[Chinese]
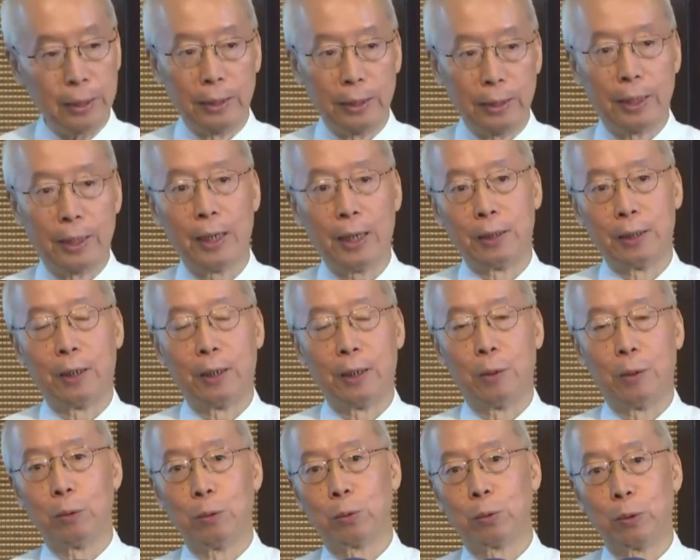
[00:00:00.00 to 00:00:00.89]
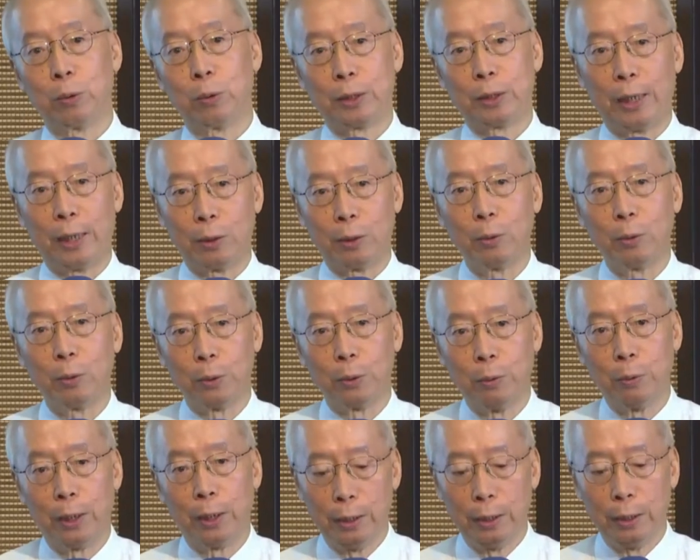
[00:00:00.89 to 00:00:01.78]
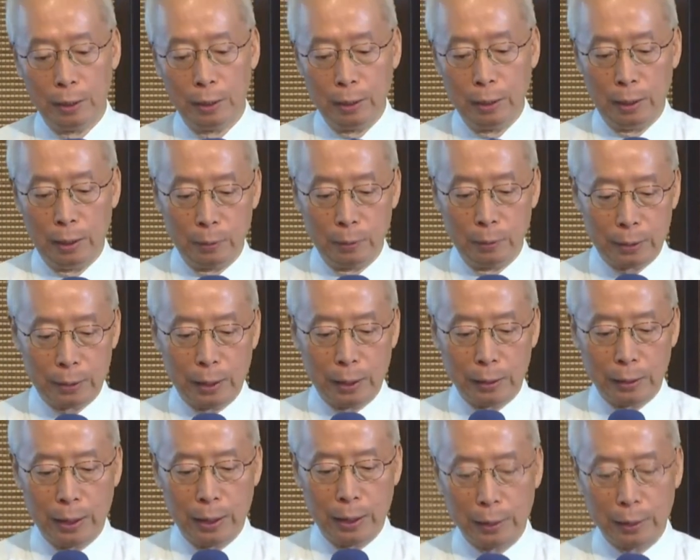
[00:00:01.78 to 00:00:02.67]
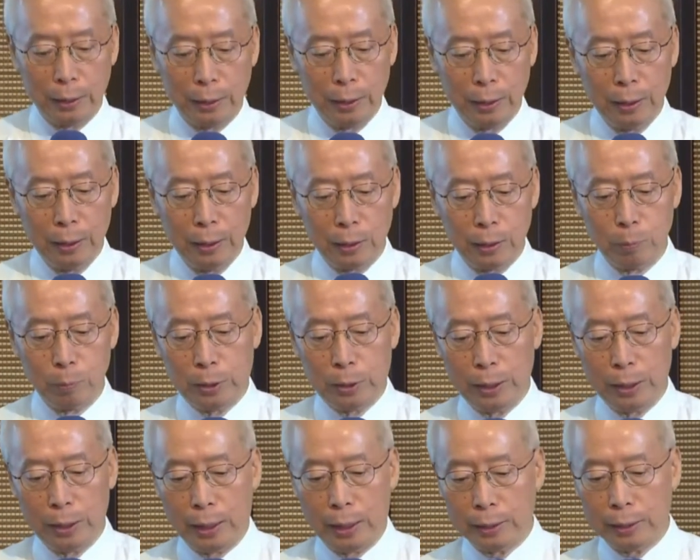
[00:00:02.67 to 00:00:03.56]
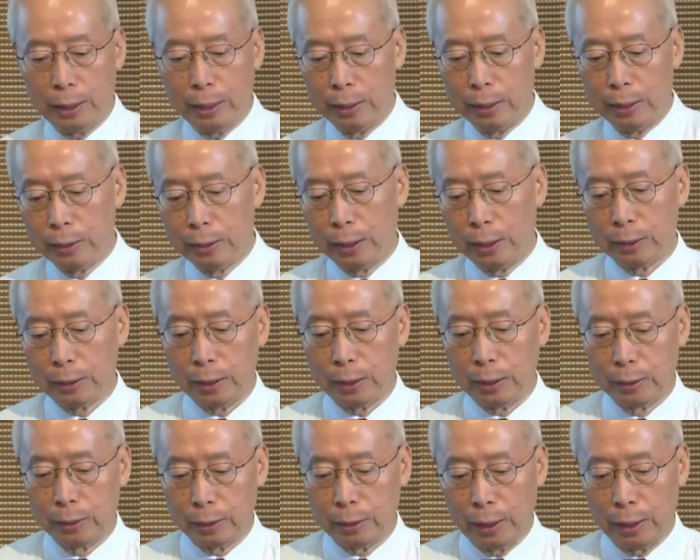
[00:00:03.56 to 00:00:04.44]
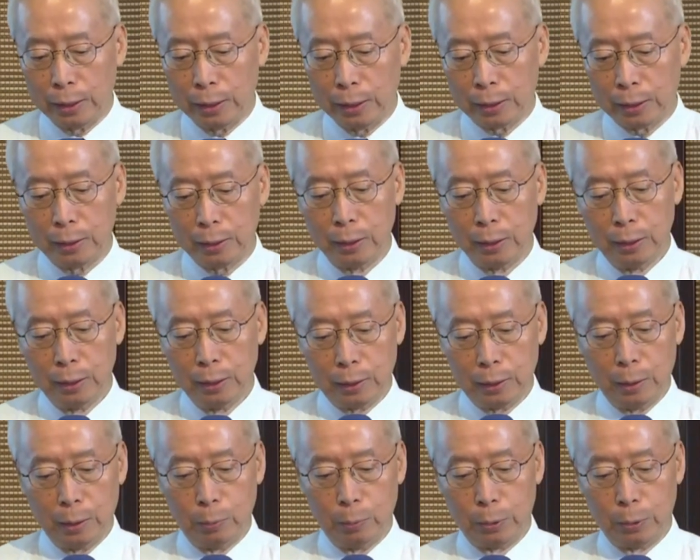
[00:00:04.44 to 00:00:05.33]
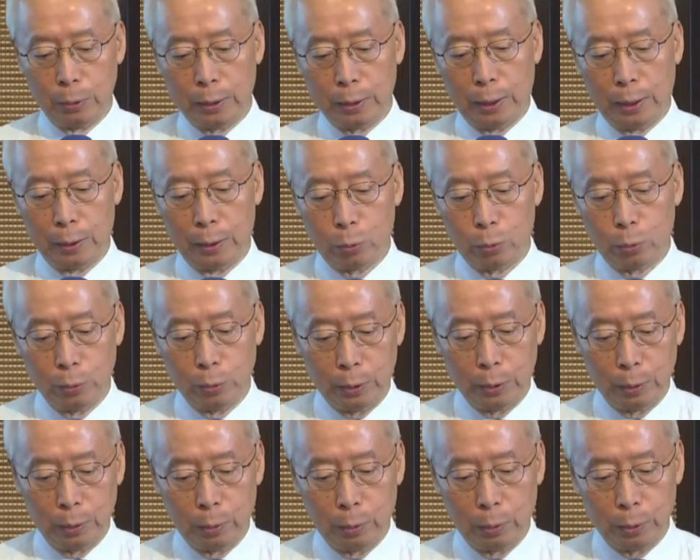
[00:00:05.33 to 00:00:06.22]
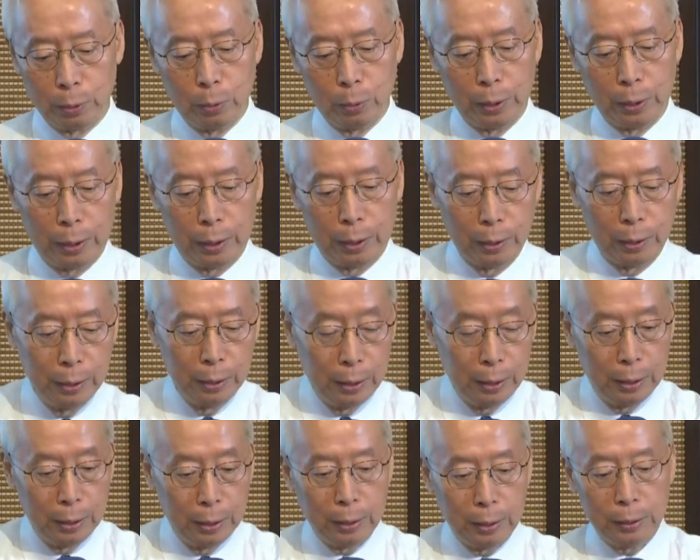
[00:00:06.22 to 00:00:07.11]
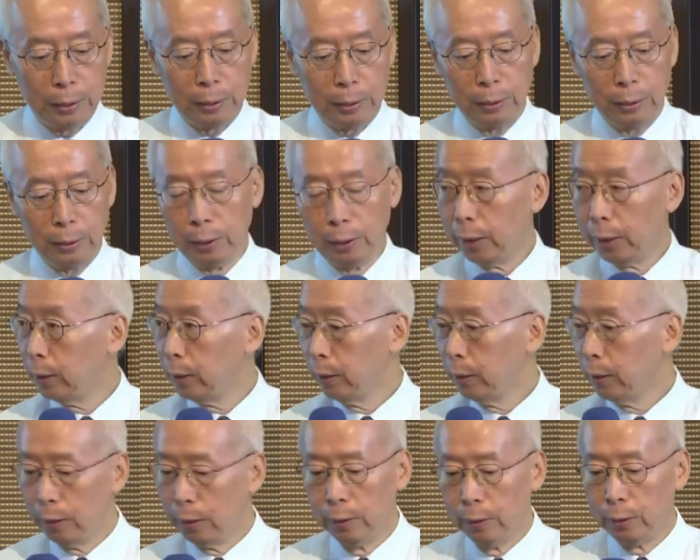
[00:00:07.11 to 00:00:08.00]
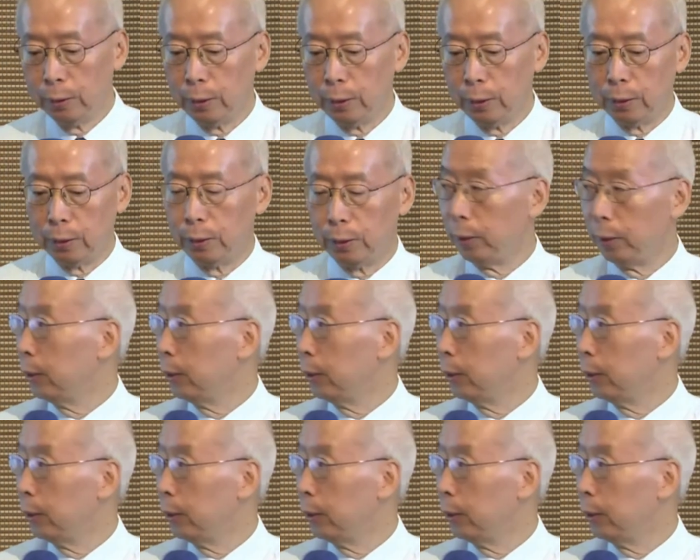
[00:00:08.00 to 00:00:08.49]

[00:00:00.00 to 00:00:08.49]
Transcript: 叹啊。我除了感动以外，还有赞叹。那我们先来看一下上来的开示，待会再来做一些回馈啊。那今天。剪辑的